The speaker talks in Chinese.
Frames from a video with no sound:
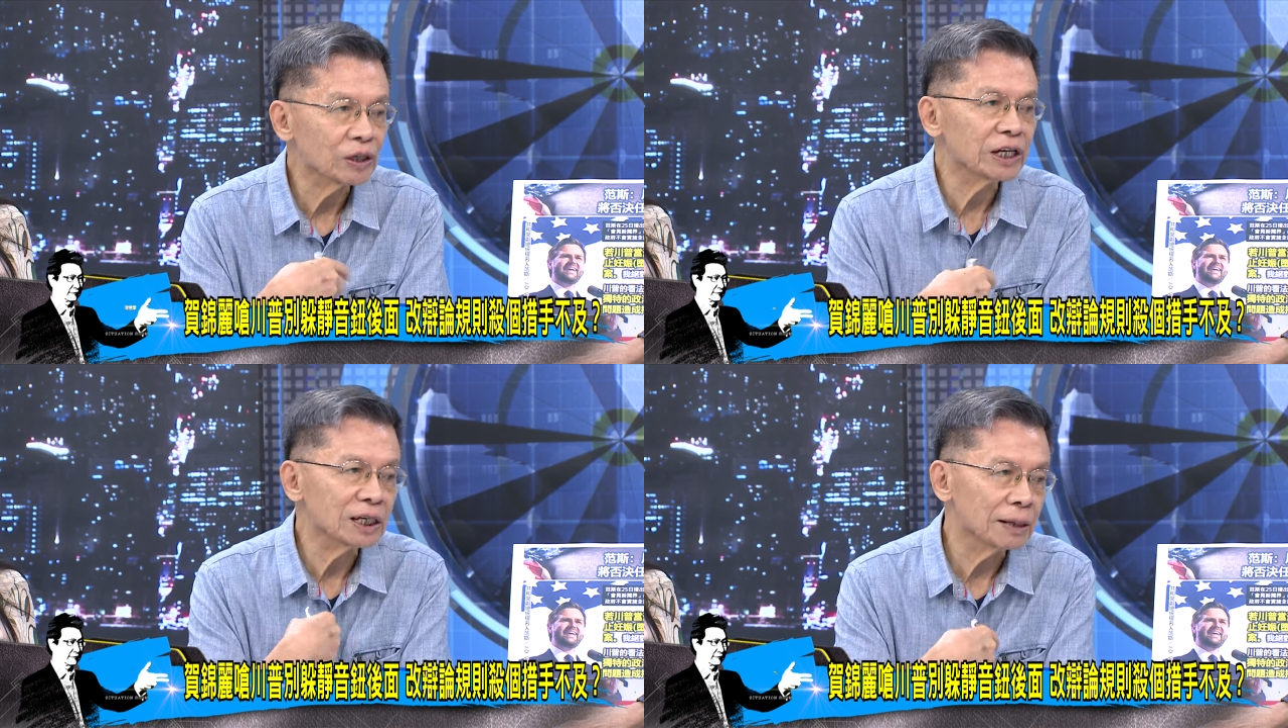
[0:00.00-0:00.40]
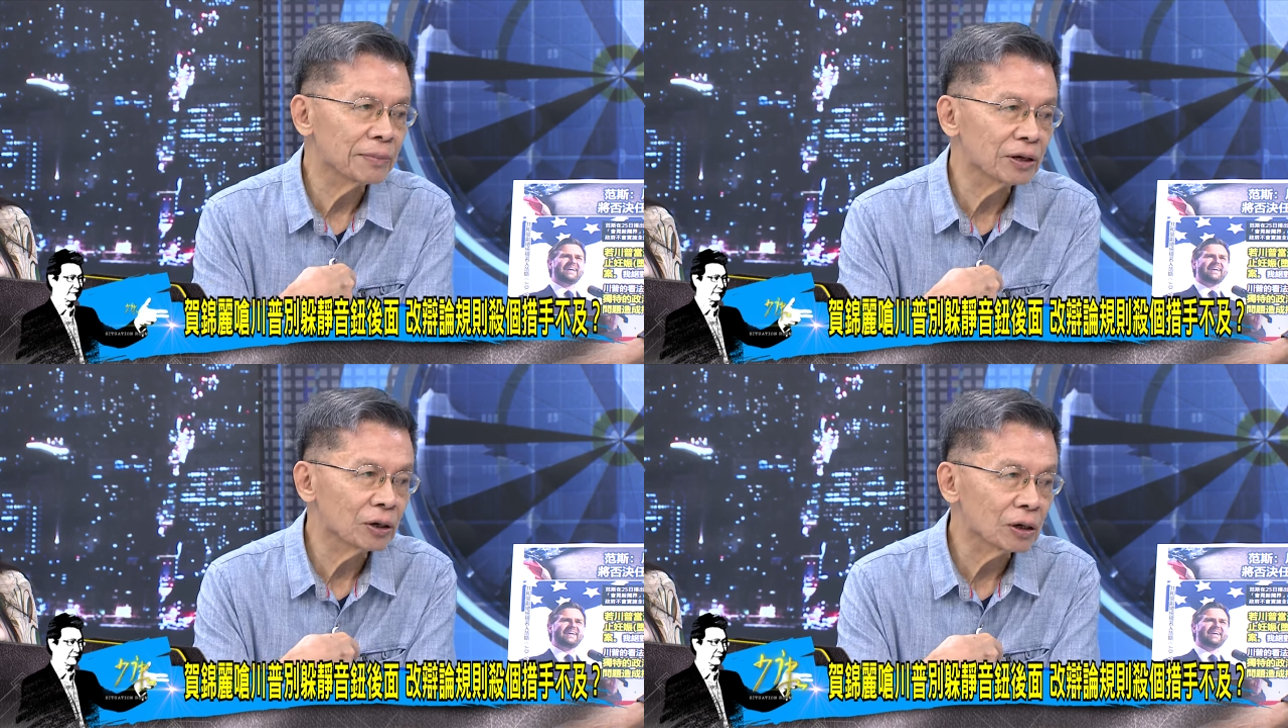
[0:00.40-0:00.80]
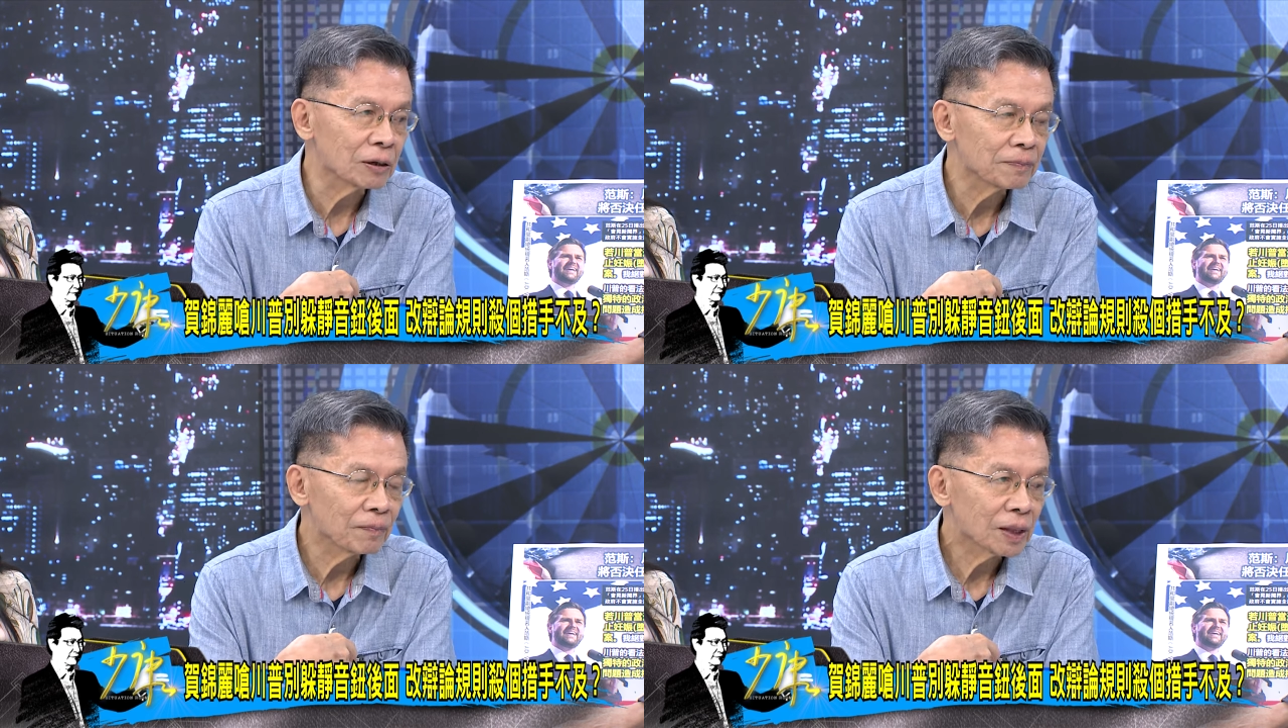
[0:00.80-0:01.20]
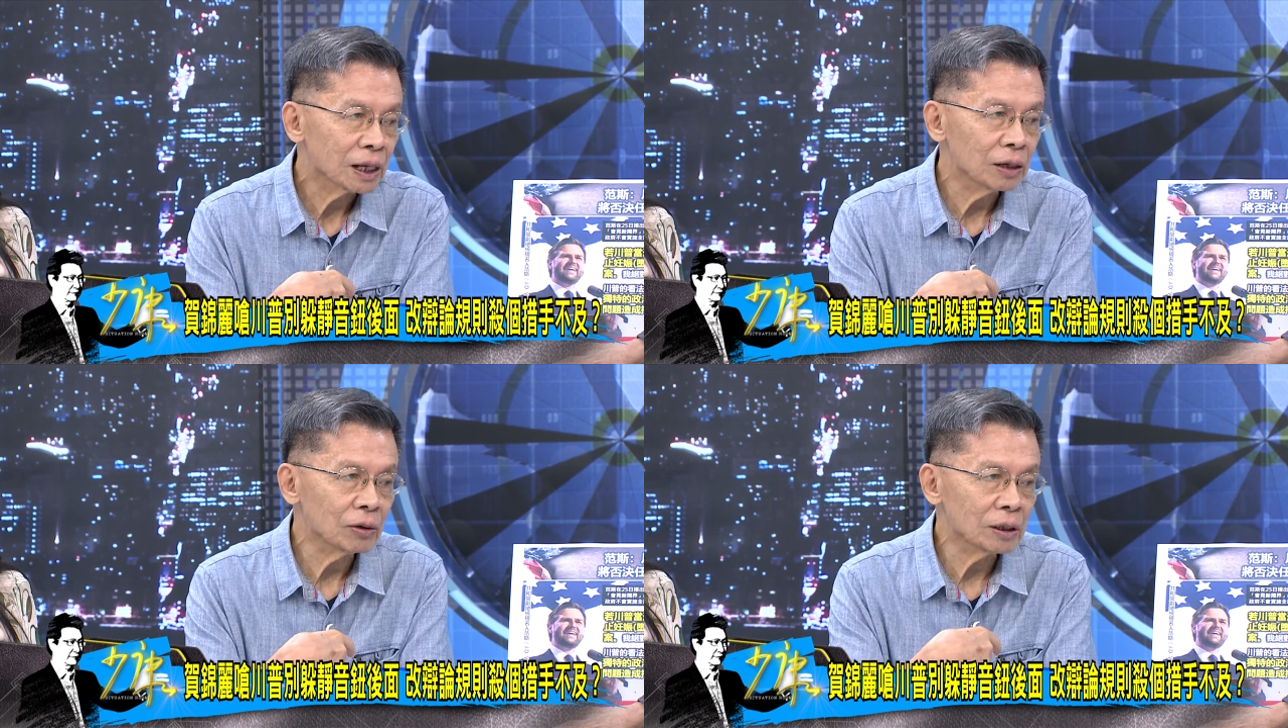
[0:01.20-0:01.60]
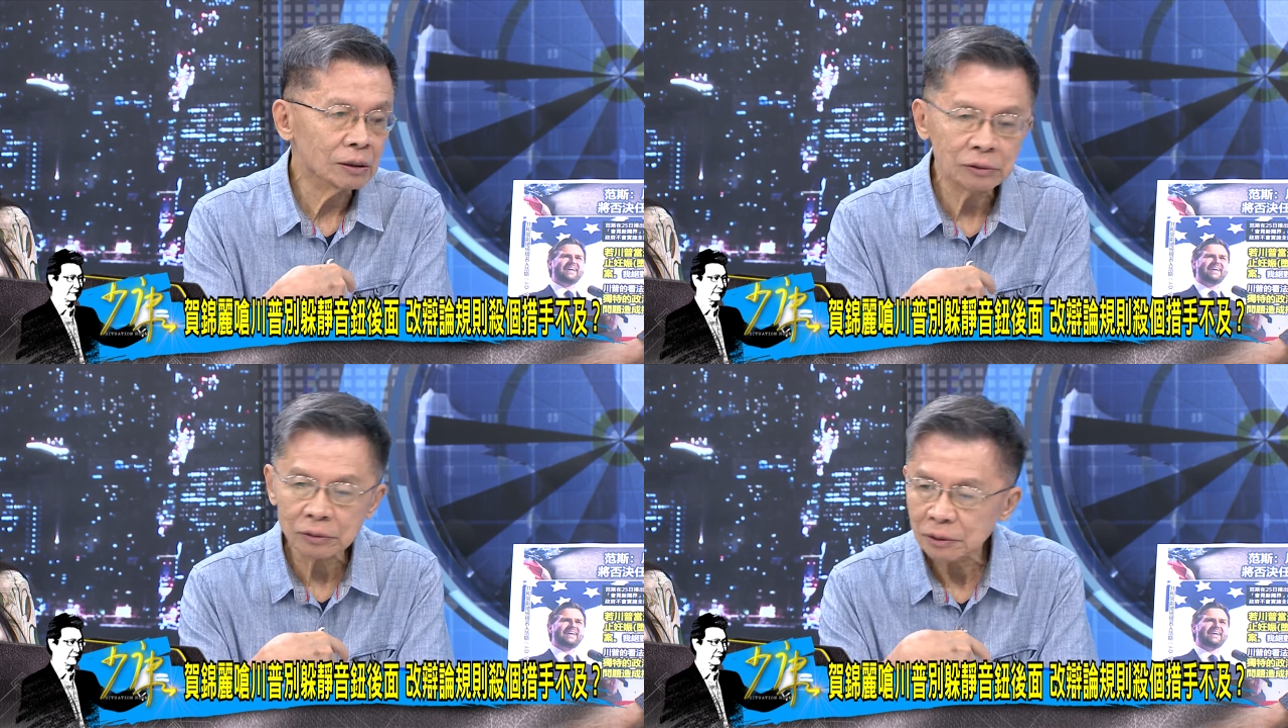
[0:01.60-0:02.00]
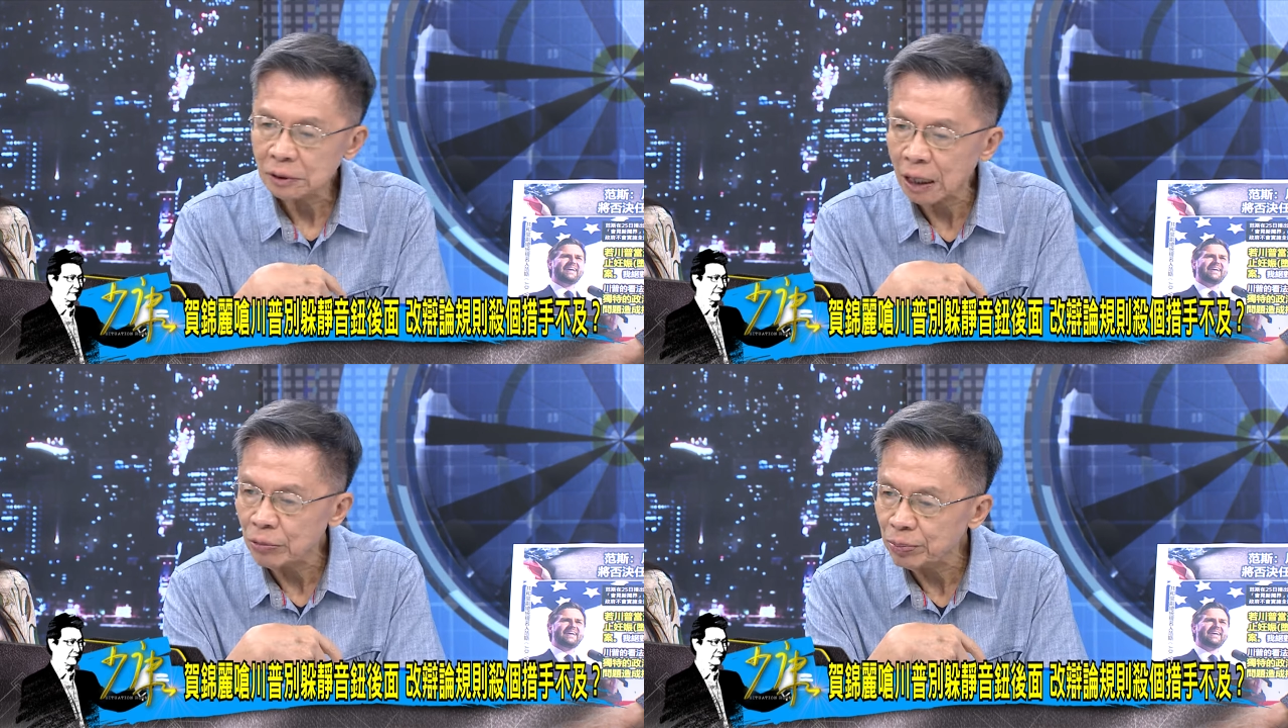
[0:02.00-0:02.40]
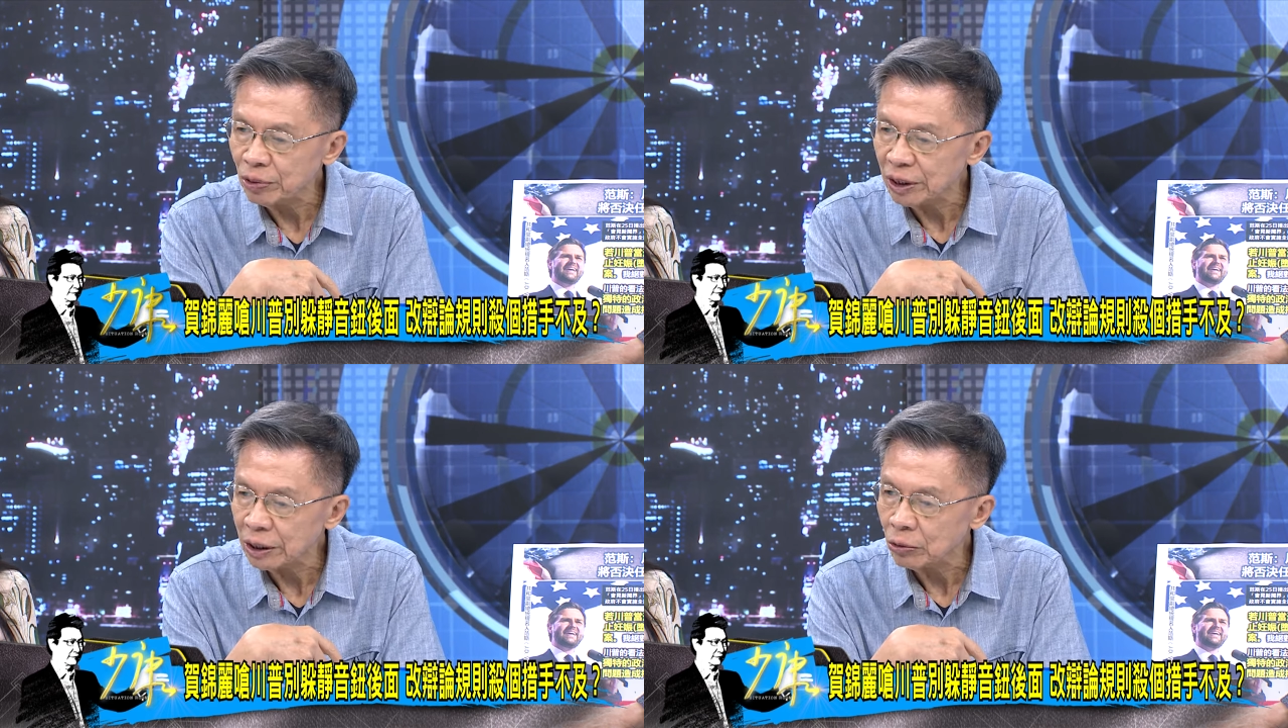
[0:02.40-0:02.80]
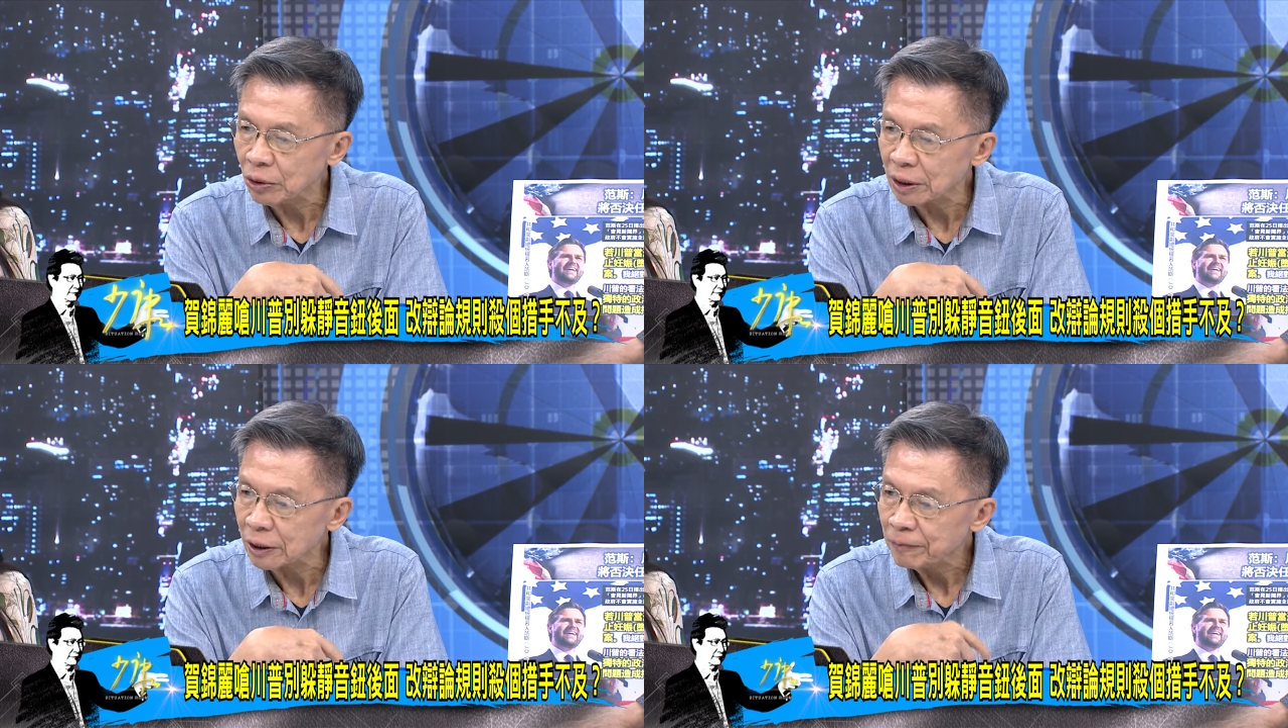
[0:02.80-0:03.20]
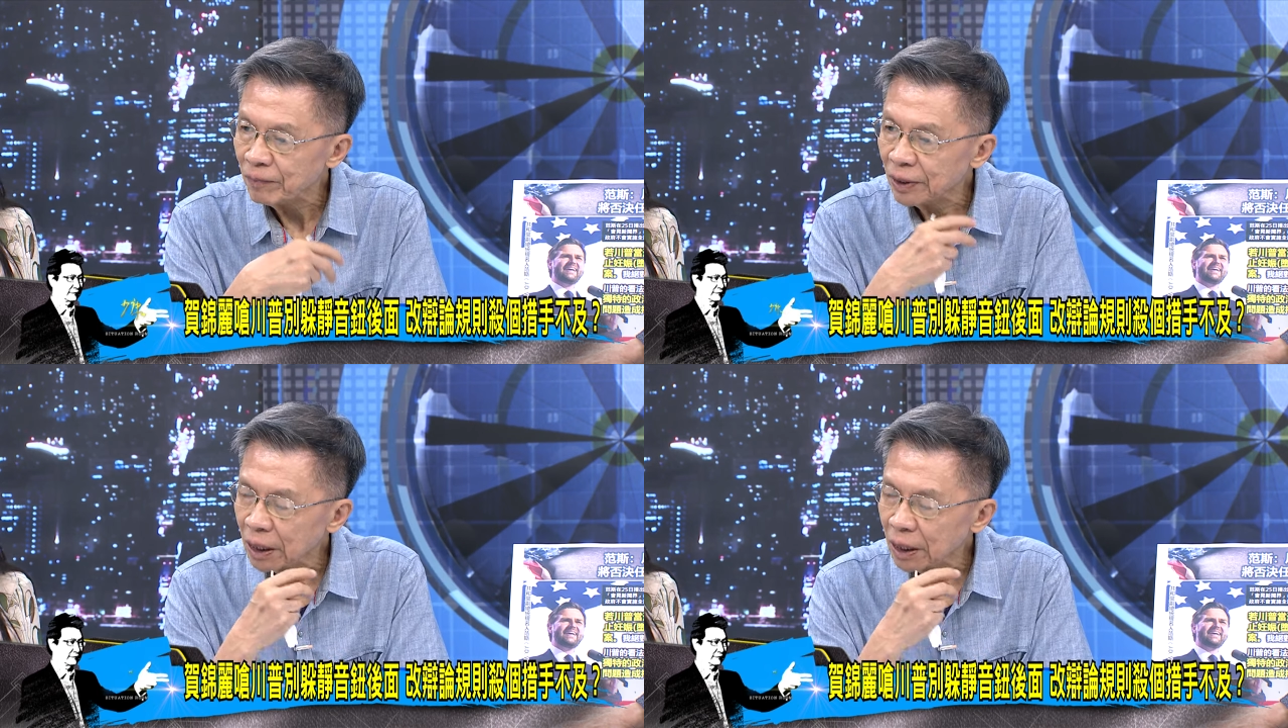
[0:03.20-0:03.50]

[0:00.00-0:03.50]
我建议没有用，因为他不会听我的。